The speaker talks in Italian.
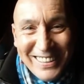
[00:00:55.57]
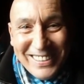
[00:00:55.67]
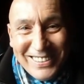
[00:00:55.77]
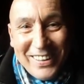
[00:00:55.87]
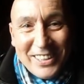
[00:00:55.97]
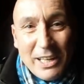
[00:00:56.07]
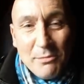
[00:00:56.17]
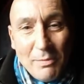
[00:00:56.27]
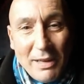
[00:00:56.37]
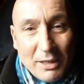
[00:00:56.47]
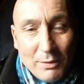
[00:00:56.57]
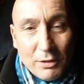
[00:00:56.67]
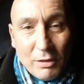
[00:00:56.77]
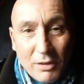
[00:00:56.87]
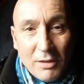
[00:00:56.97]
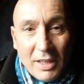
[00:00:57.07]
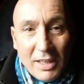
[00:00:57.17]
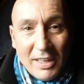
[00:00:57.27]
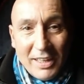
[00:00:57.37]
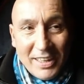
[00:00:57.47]
No, la scena più bella è quando
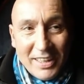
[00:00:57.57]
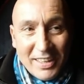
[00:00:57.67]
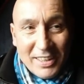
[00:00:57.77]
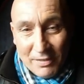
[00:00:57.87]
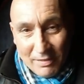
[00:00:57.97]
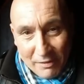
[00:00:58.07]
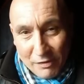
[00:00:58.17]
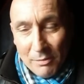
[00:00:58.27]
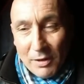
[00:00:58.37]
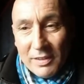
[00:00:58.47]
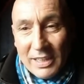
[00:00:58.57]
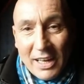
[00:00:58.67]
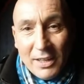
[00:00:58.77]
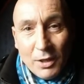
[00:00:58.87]
eh, chi va al film lo vedrà,